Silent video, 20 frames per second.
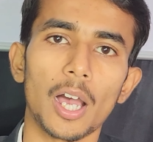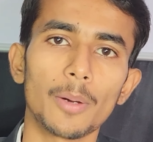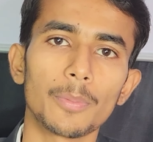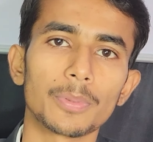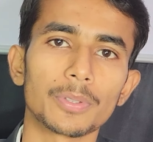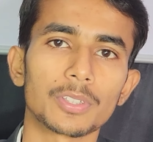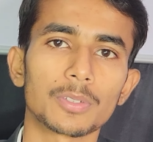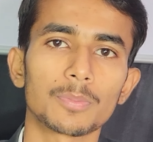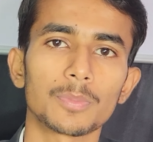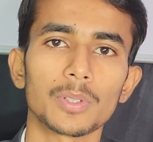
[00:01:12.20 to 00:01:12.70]

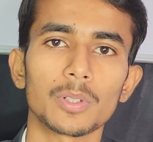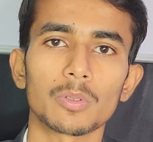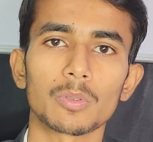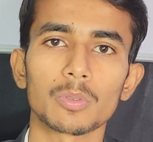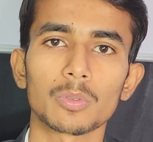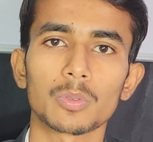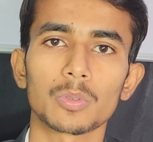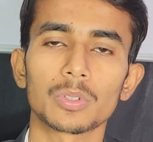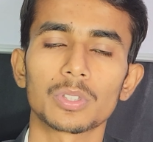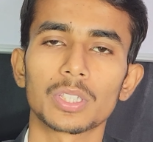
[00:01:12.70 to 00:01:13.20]
अब इसमें
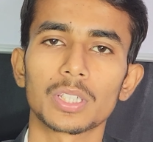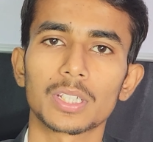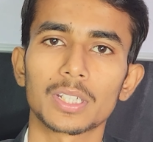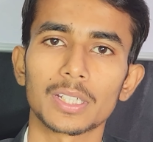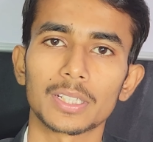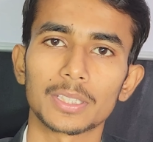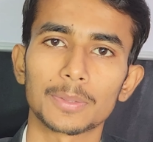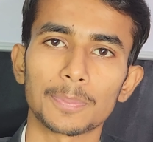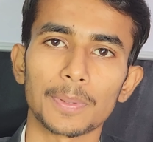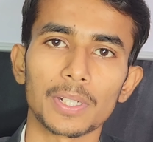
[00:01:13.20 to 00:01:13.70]
उनको
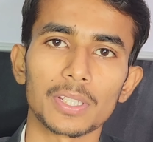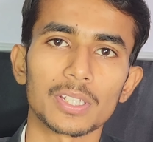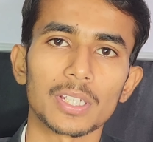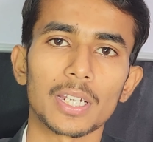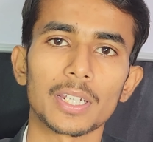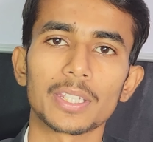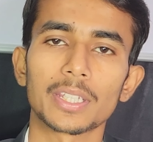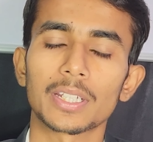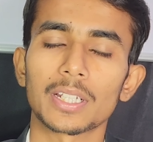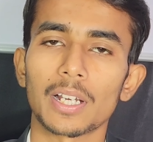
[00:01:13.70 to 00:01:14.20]
दिक्कत
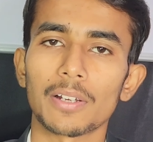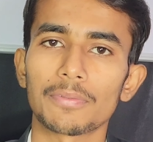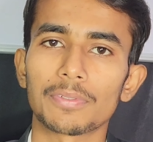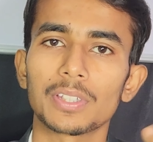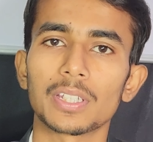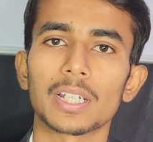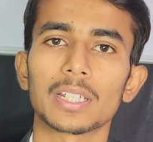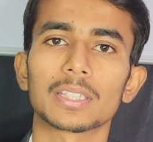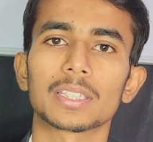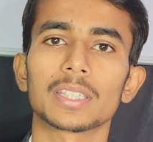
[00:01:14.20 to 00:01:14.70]
परेशानी
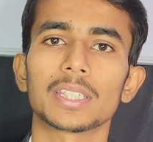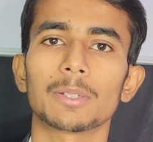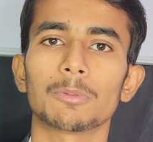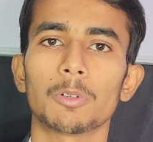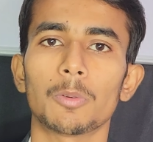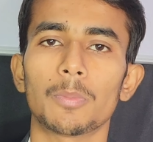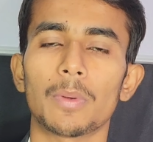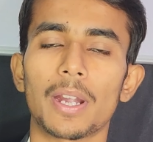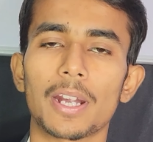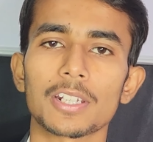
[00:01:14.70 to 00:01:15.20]
काफ़ी आती है
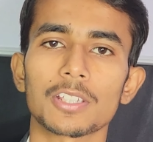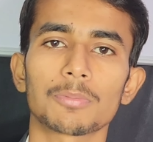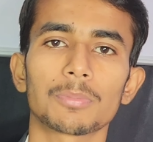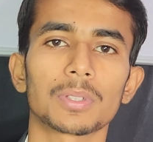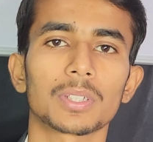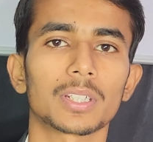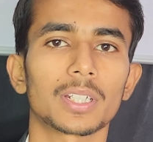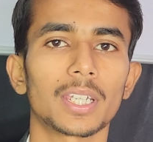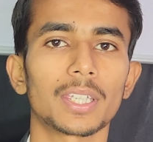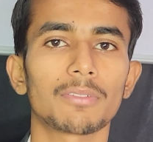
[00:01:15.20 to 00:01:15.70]
वो मार्च
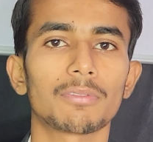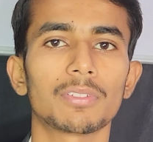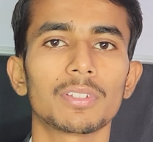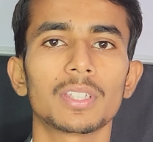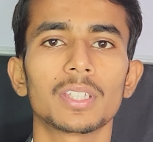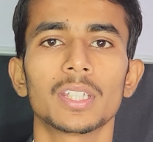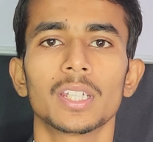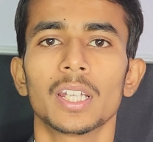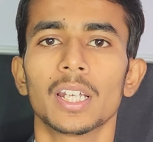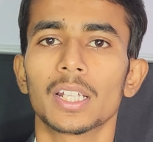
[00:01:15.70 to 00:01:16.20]
में कई
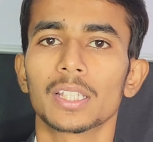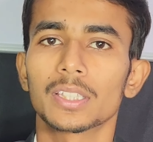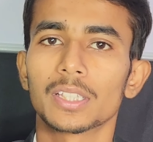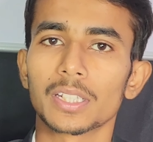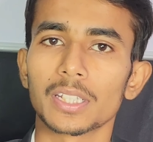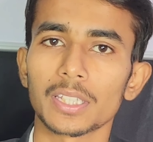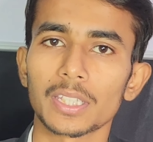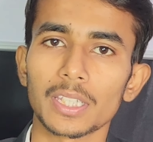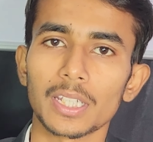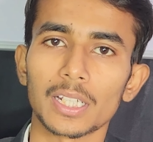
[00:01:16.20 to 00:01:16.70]
भी
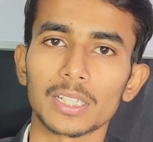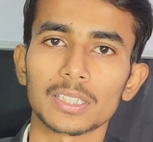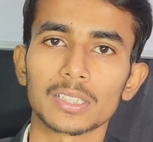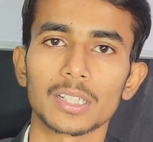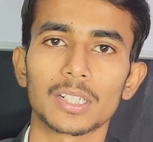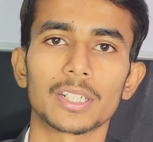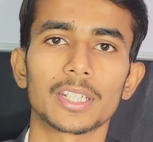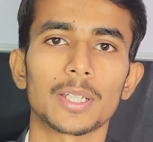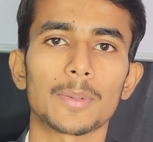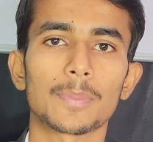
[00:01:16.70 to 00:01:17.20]
तरह के
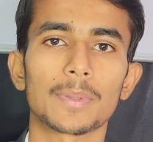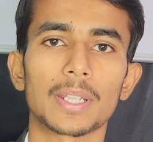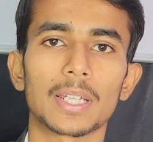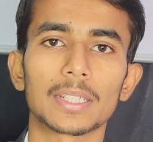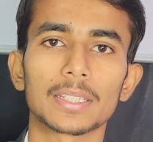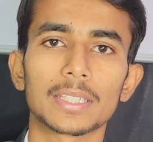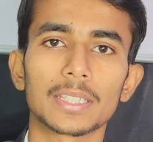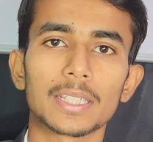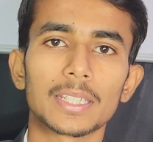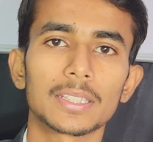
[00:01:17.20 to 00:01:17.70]
हथकंडे
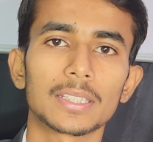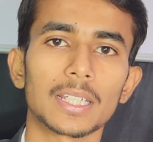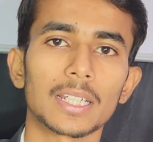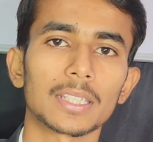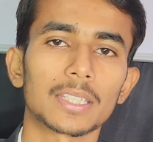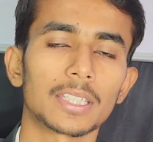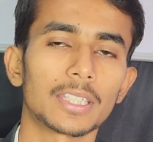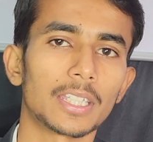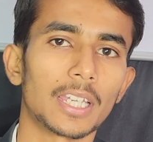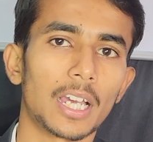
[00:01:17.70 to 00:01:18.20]
अपनाते हैं
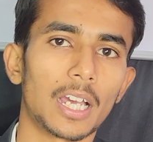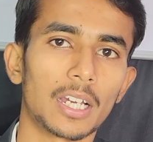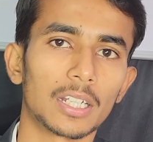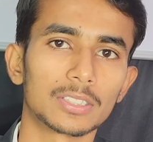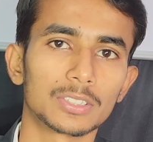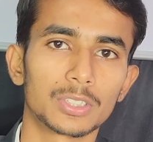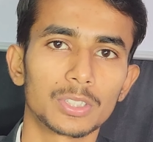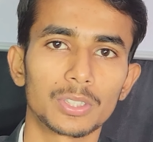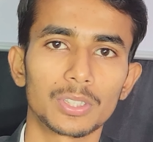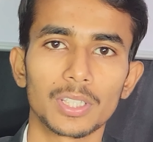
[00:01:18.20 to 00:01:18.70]
ताकि
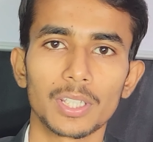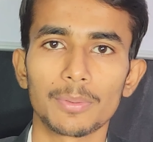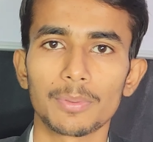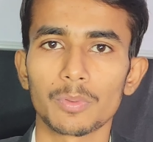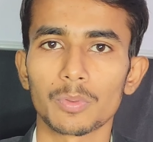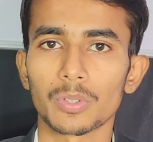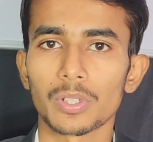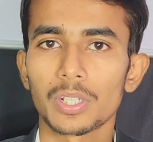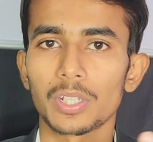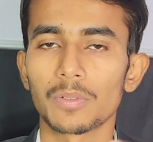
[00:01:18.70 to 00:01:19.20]
आज जितने
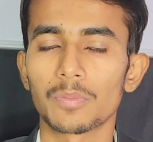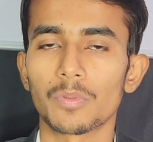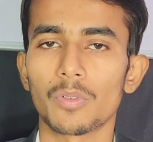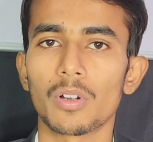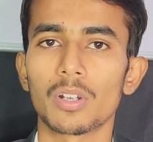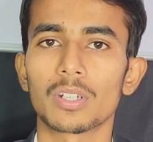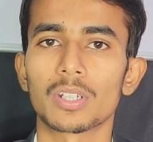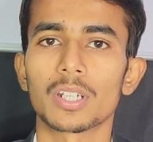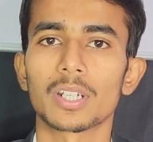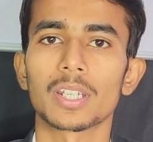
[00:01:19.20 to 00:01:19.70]
भी उनके
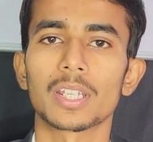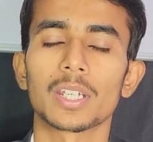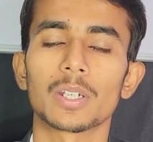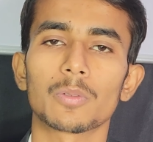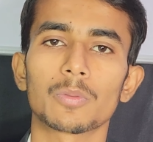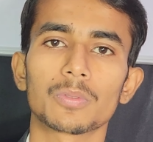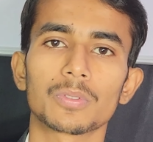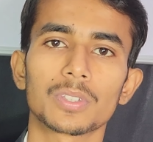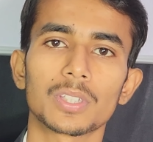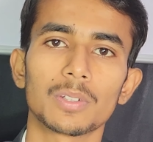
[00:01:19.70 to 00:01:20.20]
डिफॉल्टर हैं
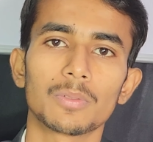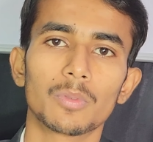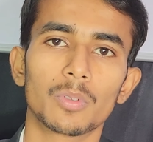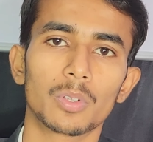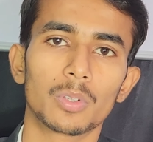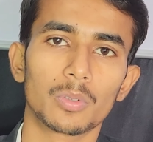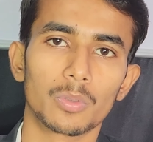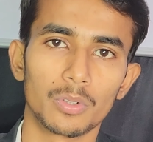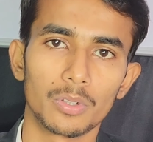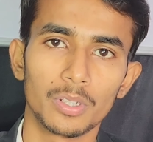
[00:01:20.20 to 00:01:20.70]
उनसे
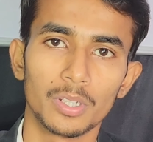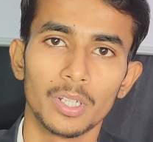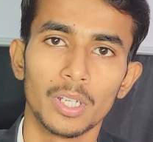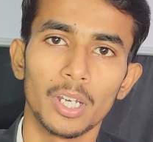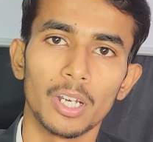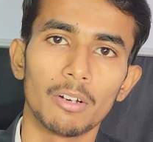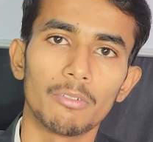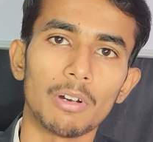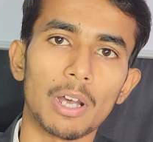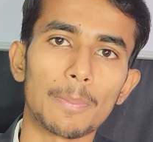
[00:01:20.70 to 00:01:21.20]
वो लोन
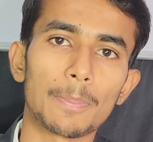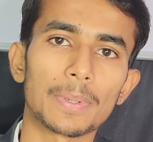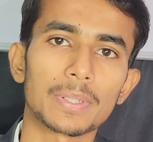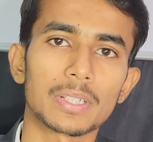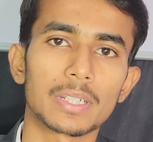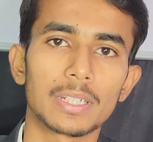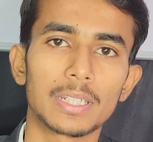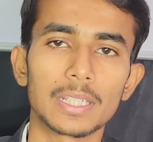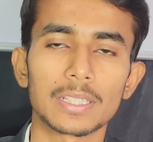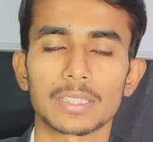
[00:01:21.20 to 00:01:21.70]

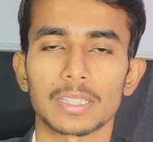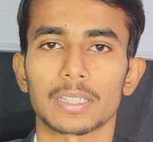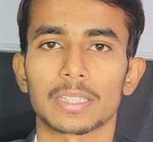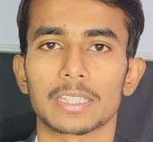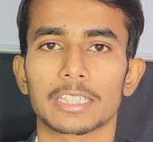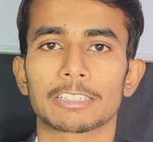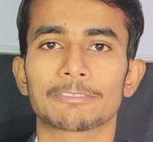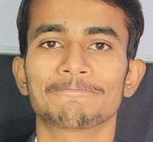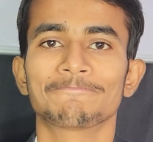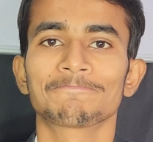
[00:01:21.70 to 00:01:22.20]
वापस ले
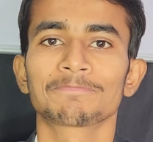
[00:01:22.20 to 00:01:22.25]
सके